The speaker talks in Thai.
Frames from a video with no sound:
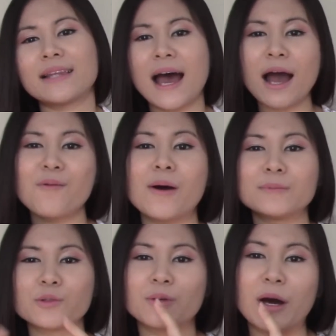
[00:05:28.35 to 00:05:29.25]
ถ้าความ
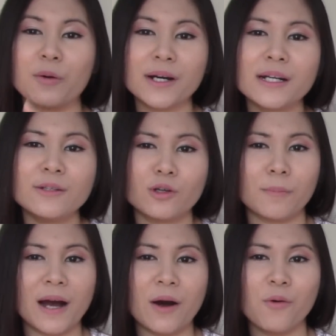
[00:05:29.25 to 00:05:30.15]
สุขเราขึ้นอยู่กั
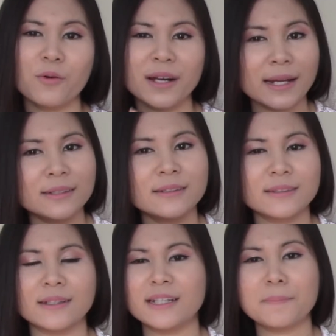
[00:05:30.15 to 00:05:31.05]
บเขานั่นคือ
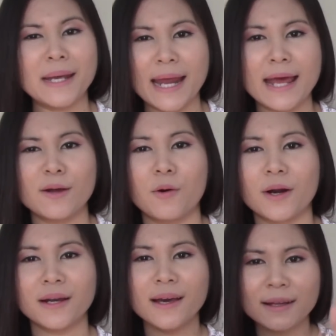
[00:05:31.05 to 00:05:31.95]
สิ่งที่ไม่แน่นอน